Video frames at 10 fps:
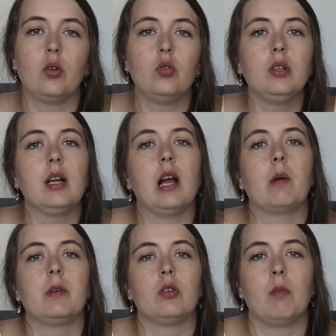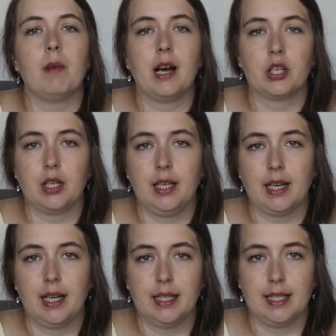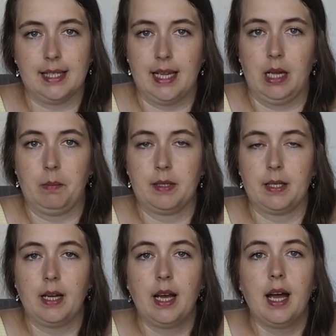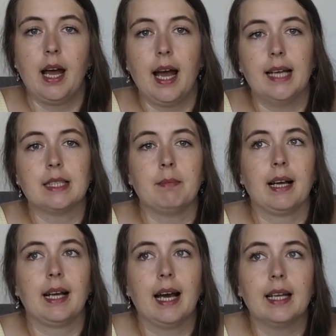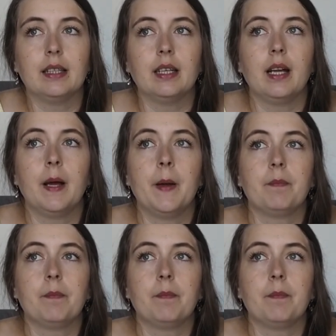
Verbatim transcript: unglaubliche Hommage an ihre Eltern selbst. Also man kann